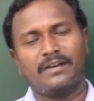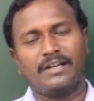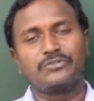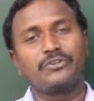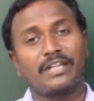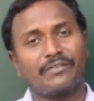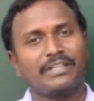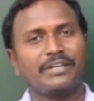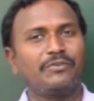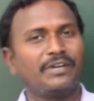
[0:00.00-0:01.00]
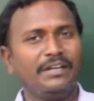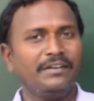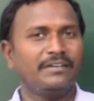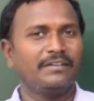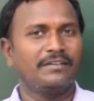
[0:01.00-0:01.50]
అచ్చుల తర్వాత ఏముంటాయి
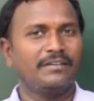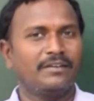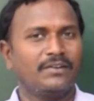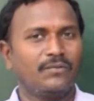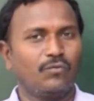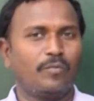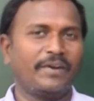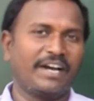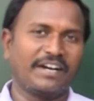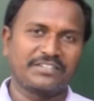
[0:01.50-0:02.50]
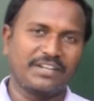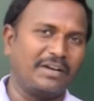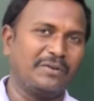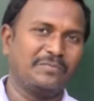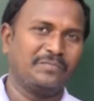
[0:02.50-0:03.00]

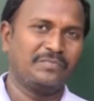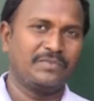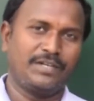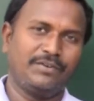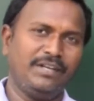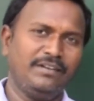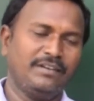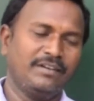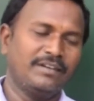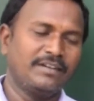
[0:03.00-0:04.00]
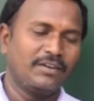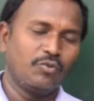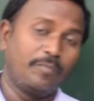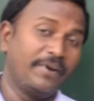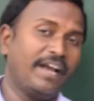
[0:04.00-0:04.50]
ఉభయాక్షరాలు అవునా
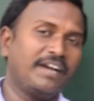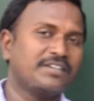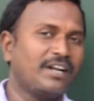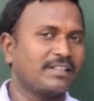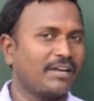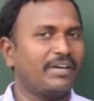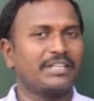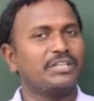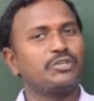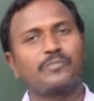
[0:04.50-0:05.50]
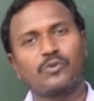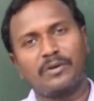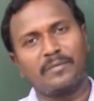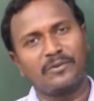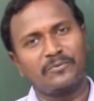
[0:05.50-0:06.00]
ఉభయాక్షరాల తర్వాత ఏం
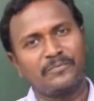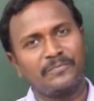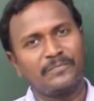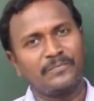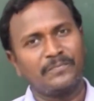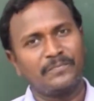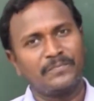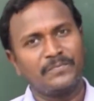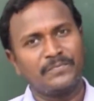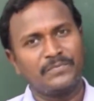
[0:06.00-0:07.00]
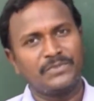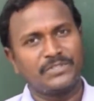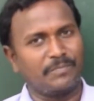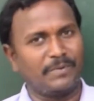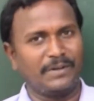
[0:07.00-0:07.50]
చెప్పుకున్నాం మనం
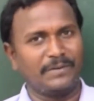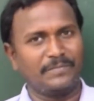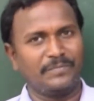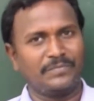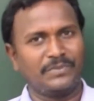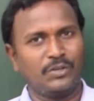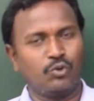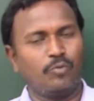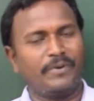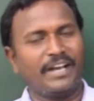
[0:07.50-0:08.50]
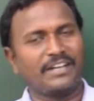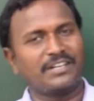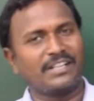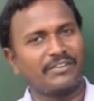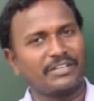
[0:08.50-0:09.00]
చెప్పాలి
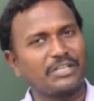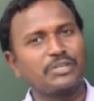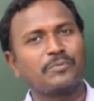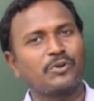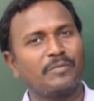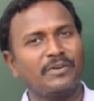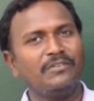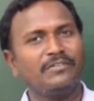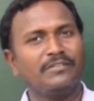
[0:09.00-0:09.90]
ఉభయాక్షరాల తర్వాత ఏం చెప్పుకున్నాం మనం